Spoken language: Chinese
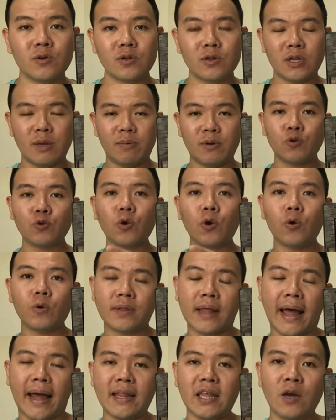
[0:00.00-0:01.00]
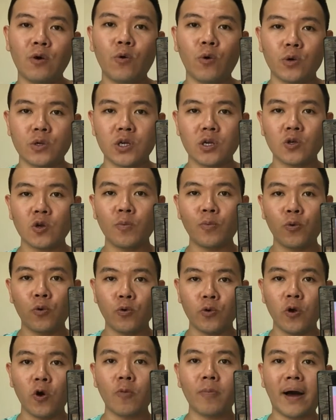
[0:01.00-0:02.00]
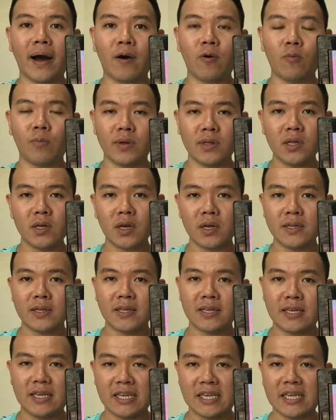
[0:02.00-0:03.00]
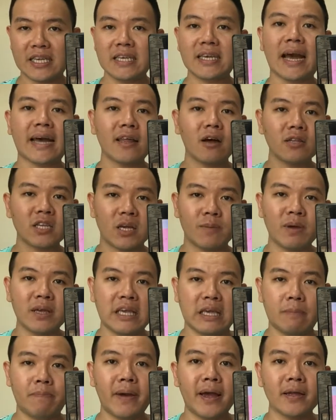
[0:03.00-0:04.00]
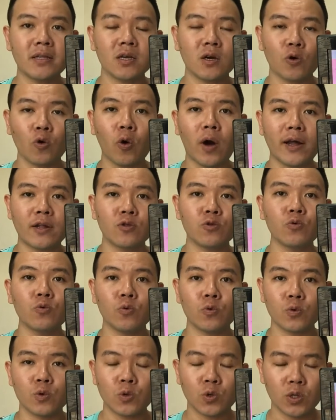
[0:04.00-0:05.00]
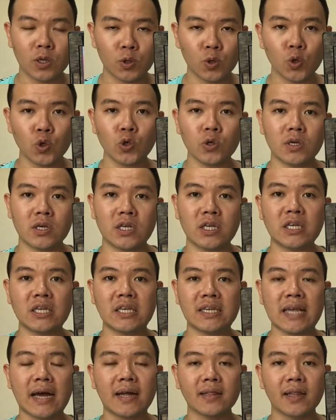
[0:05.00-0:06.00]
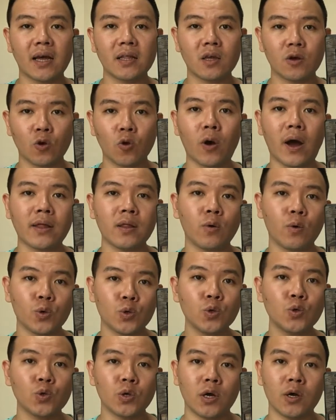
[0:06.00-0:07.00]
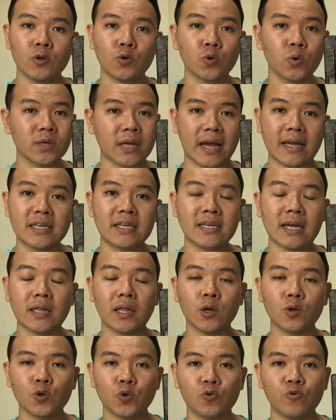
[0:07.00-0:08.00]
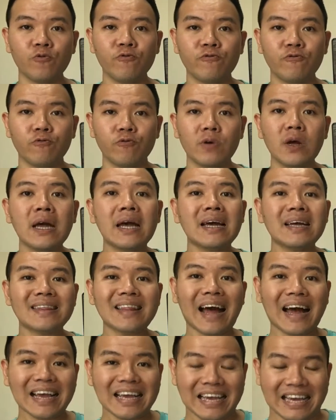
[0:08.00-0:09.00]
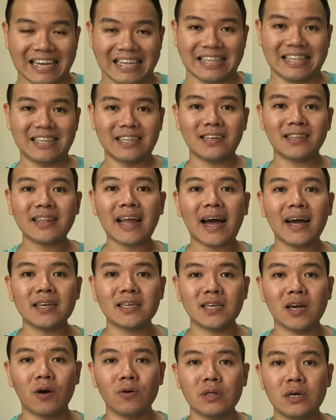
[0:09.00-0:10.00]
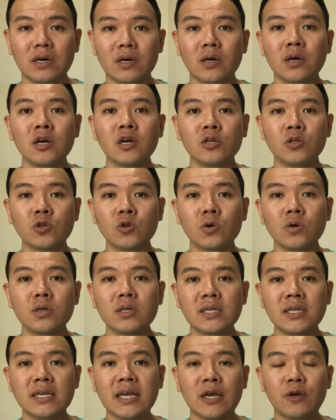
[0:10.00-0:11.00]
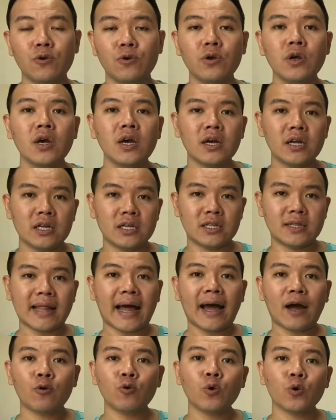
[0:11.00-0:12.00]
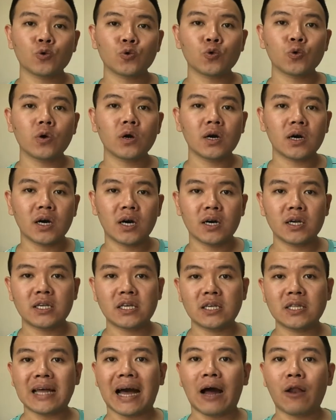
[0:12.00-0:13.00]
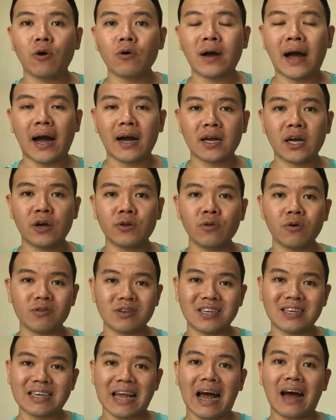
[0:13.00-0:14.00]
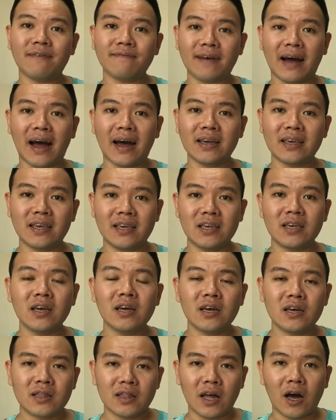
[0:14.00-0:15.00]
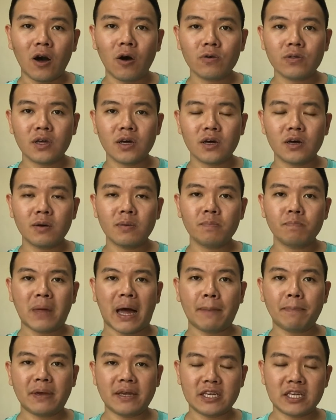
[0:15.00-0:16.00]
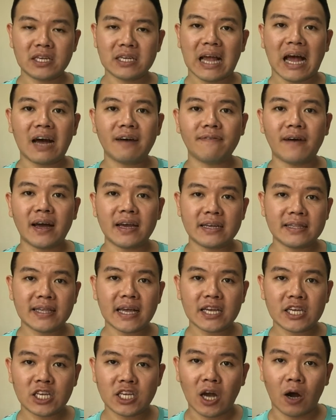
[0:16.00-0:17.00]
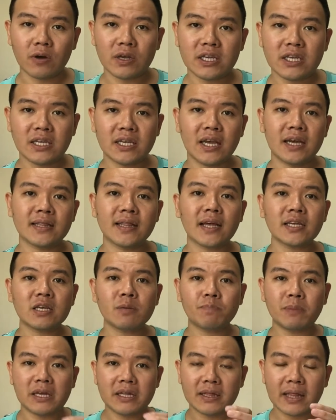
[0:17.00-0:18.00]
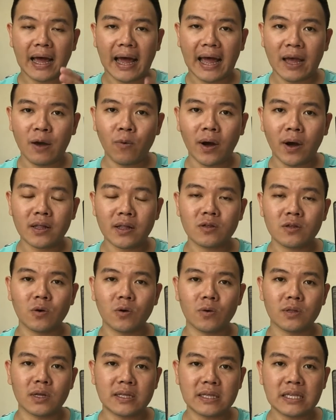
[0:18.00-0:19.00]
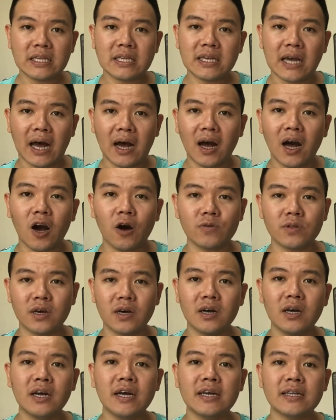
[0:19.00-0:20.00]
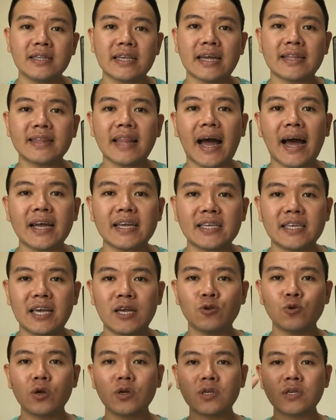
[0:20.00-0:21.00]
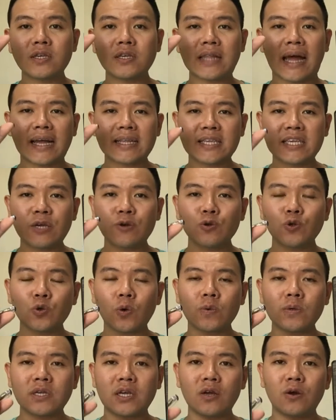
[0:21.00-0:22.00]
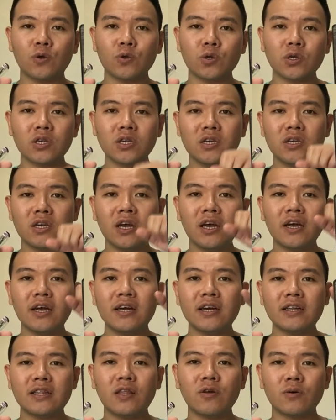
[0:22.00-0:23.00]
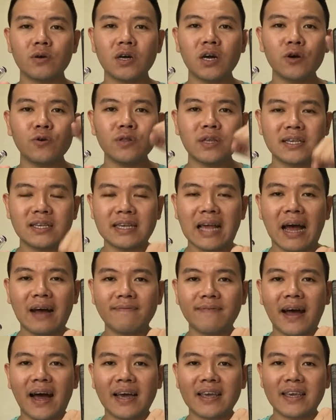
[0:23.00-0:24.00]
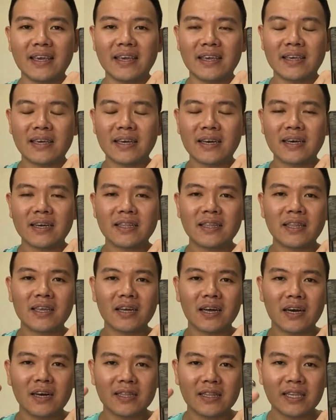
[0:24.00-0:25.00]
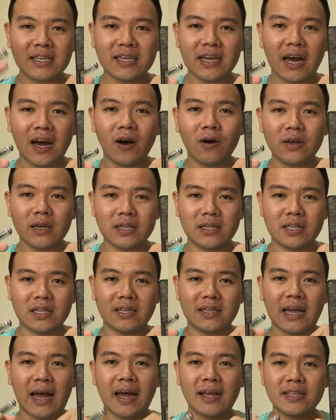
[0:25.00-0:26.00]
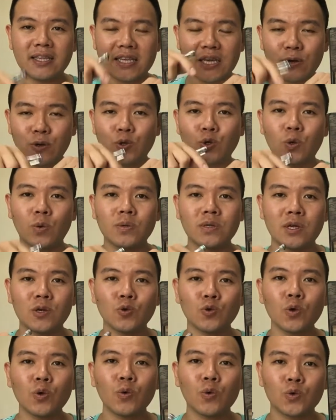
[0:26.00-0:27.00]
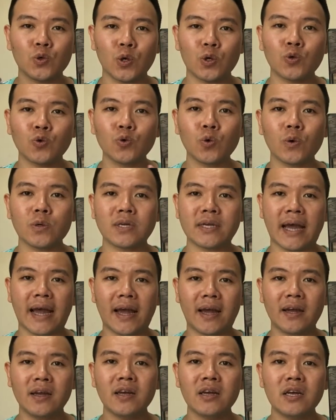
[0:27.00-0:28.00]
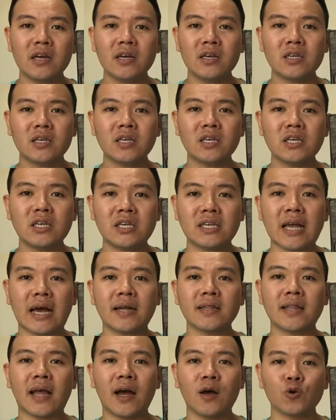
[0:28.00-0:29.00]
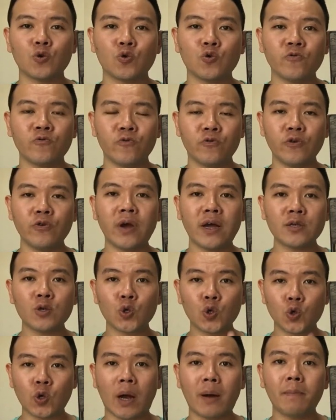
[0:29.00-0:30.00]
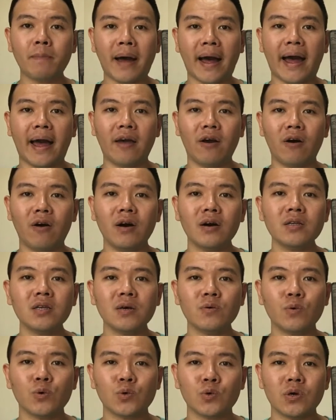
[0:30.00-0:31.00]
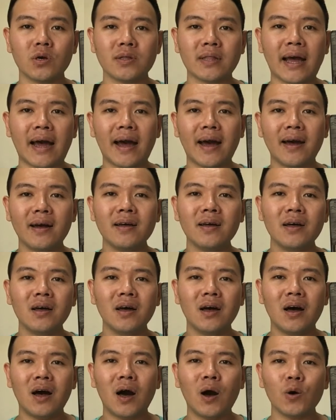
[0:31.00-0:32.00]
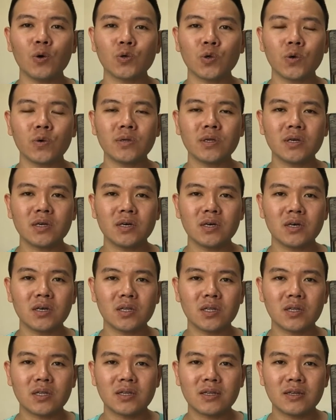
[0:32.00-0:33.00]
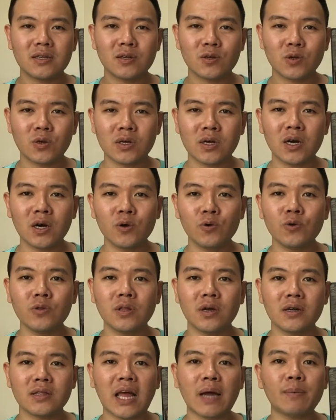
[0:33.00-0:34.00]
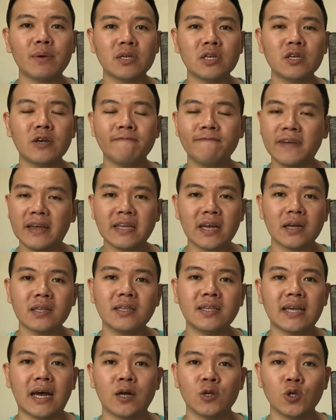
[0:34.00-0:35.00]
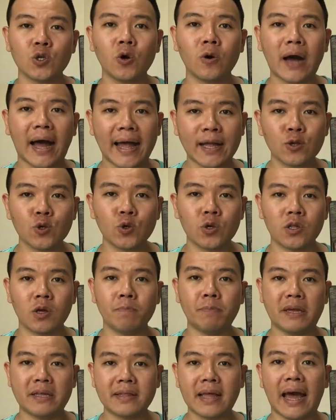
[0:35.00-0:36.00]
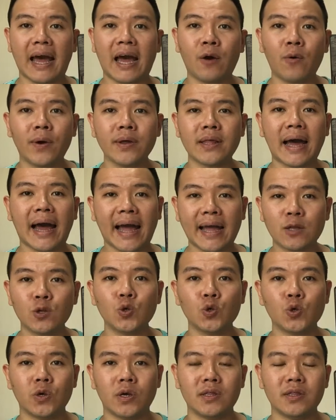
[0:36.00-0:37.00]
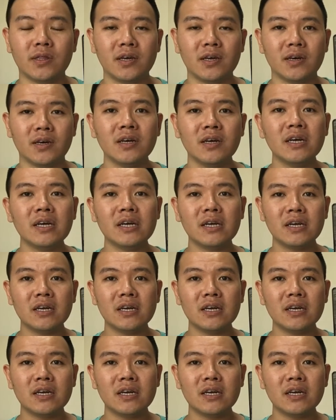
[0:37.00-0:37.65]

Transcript: 你们坐台铁火车的时候，普悠玛，我们那个膝盖到前面椅背这个宽度的距离是相当的宽的，我就觉得坐起来是相当舒服。那椅子的大小呢，就是介于大家如果坐核心阿罗卡克那种沙发椅，然后呢，它比沙发椅再小一些，但是比台湾那种的自强号呢再大一些，所以是它介于中间哦，就是那种客运的沙发椅跟那个自强号椅子，它介于中间，所以我觉得坐起来。是相当的舒服，因为它是双排哦，而且我觉得它澳洲这个客运呢，他们是非常讲究安全的，比台湾的安全的